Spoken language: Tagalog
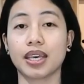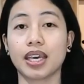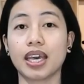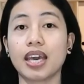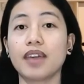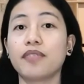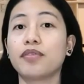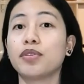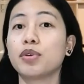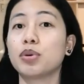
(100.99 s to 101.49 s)

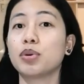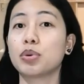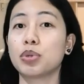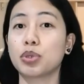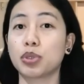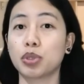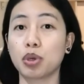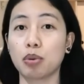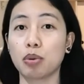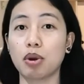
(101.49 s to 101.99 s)
if yung
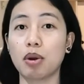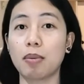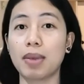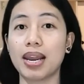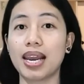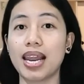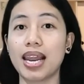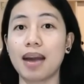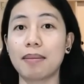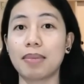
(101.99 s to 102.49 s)
gusto mong
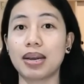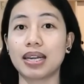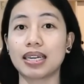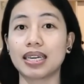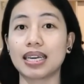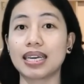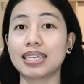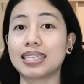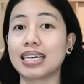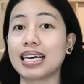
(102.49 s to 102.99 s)

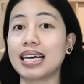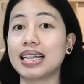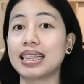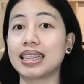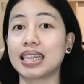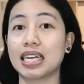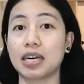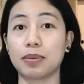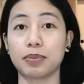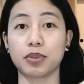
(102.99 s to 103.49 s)
malaman is
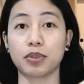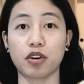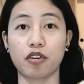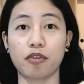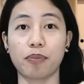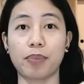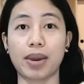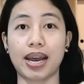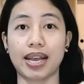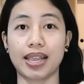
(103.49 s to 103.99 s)
in terms of
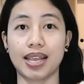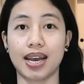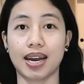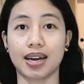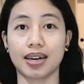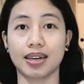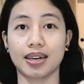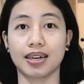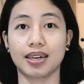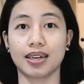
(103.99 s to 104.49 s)

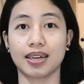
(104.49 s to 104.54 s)
product.